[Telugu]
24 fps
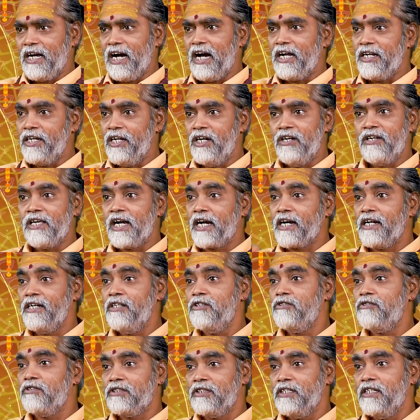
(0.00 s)
ఆ నీళ్ళు ఎక్కడి
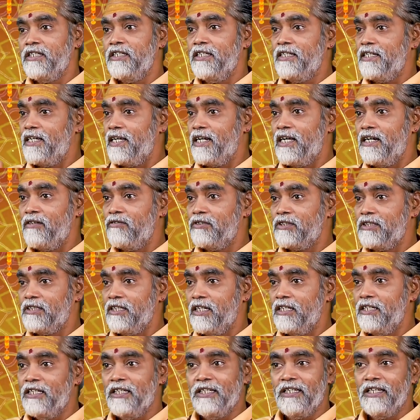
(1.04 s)
నుంచి వస్తాయి ఎలా
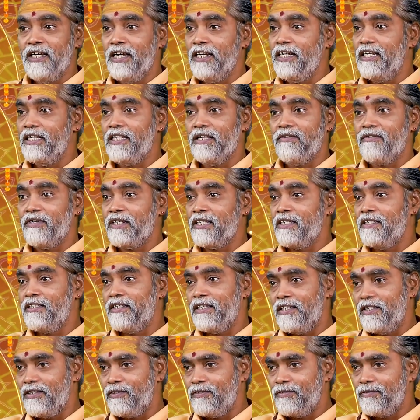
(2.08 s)
వస్తాయి అనేది ఎవరికీ
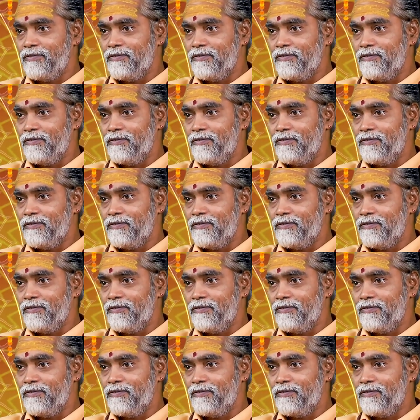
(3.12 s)
తెలియదు